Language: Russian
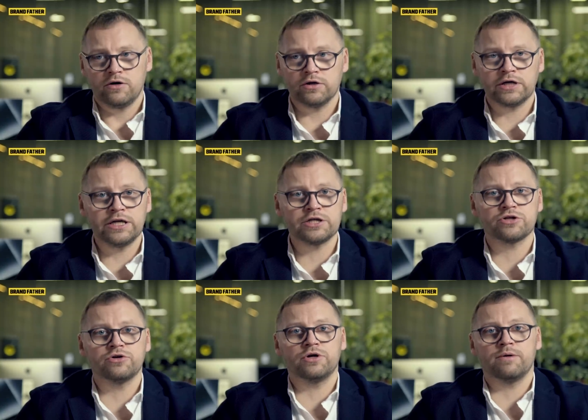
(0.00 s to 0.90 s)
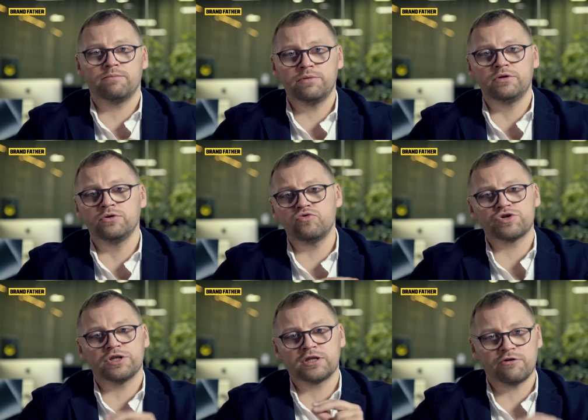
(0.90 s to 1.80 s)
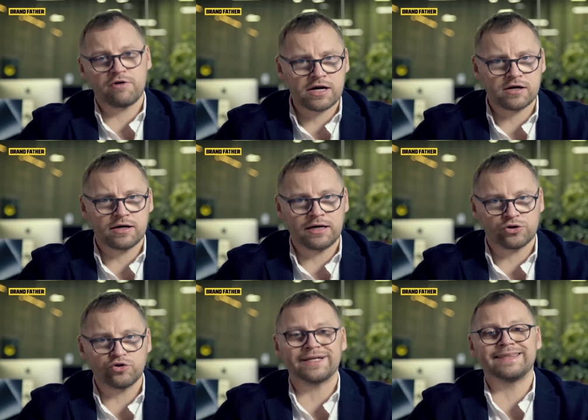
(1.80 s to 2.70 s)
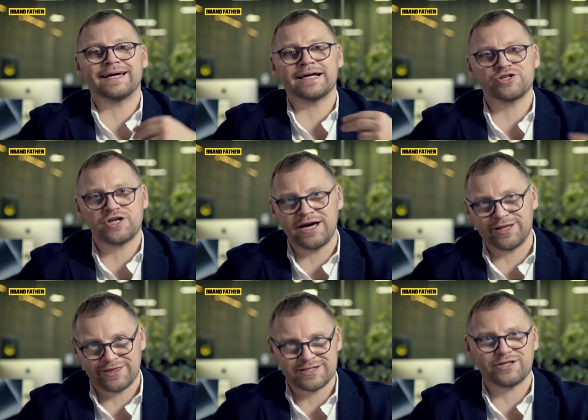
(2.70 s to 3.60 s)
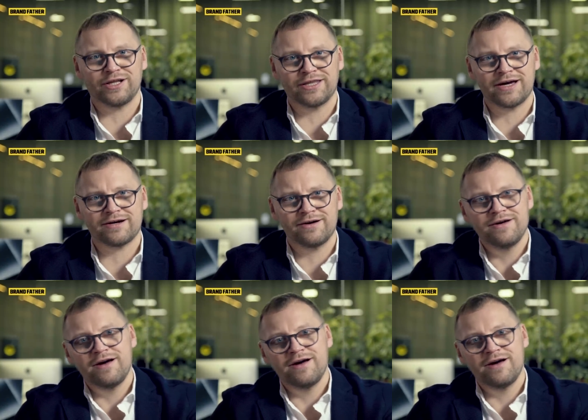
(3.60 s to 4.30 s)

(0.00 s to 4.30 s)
Он говорит, что был нужен товар, который дорожает на складах,